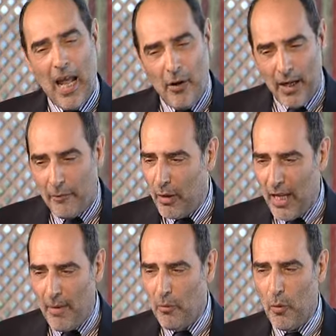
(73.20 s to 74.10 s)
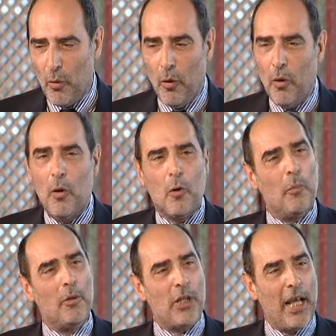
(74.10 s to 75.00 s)
Allora, vogliamo
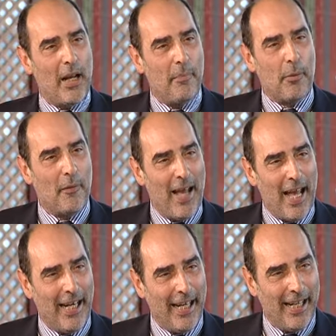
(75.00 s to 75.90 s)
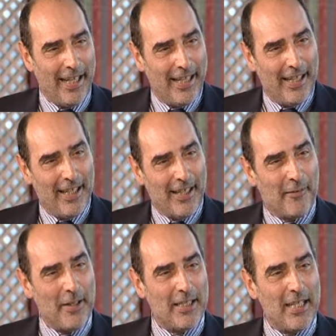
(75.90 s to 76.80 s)
cominciare a provare
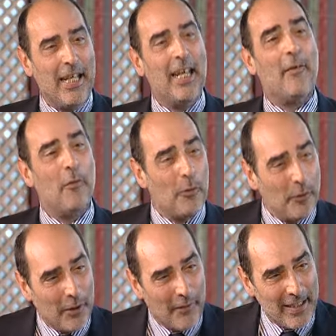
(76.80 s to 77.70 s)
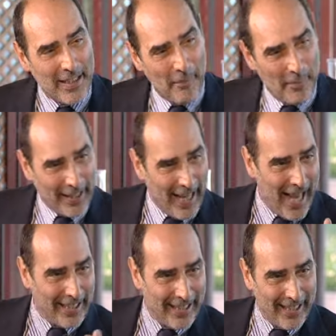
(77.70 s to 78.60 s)
il lavoro di questa
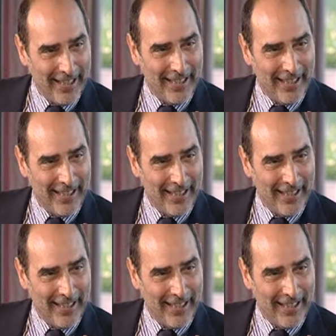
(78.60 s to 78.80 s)
brigata.